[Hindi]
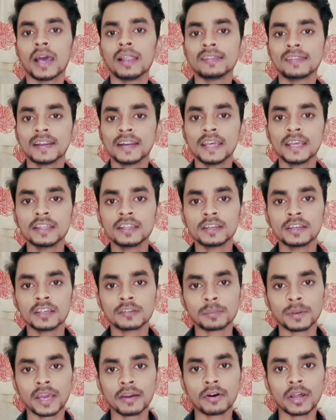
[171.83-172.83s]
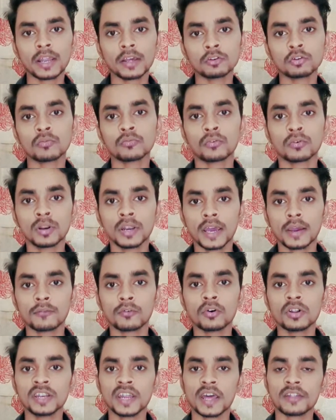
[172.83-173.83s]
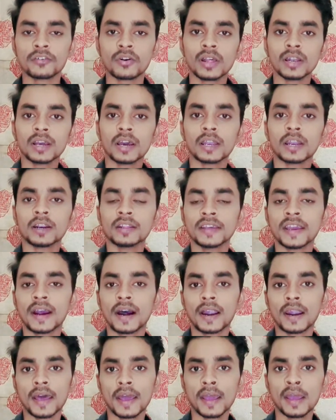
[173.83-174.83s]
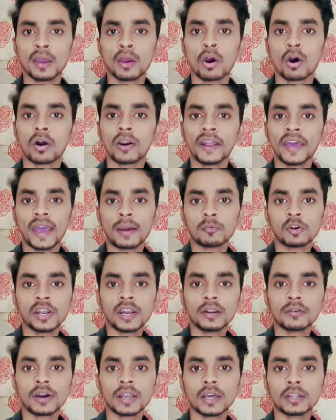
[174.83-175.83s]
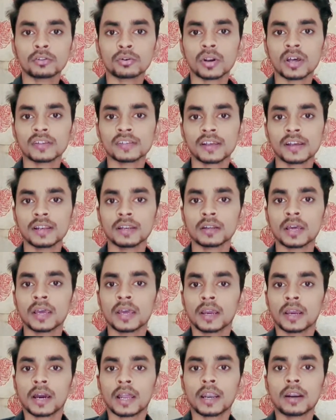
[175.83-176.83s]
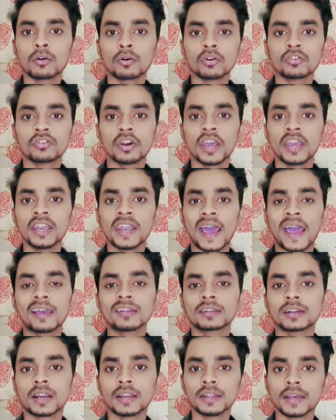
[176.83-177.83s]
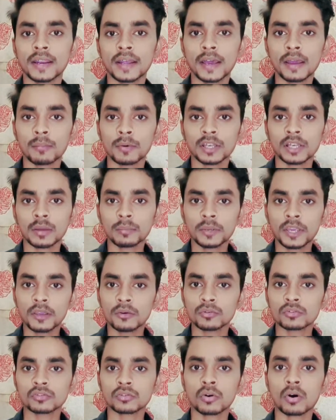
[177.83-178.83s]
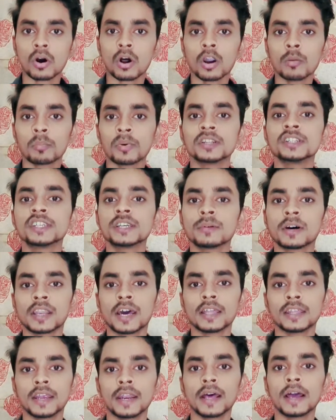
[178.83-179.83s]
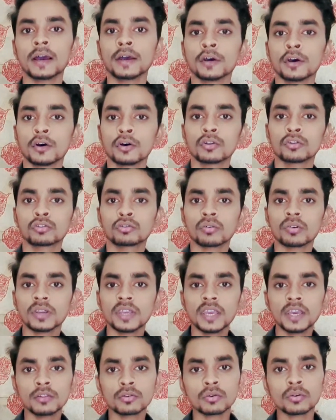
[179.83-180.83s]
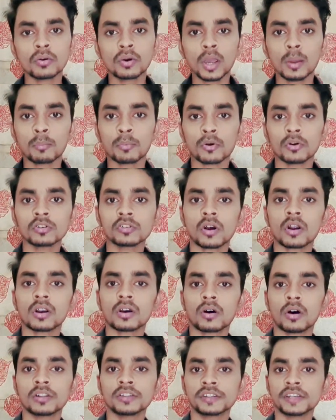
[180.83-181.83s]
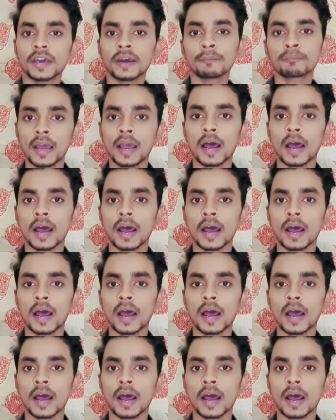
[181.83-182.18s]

एल डिस्प्ले वाला जो फोन है वो नेचुरल कलर दिखा रहा है और एमोलेट वाला थोड़ा सा कलर को जो है इन्हांस कर दे रहा है मतलब कि उसको और पंची बना दे रहा है तो ये दोनों के प्रोज और कॉन्स हैं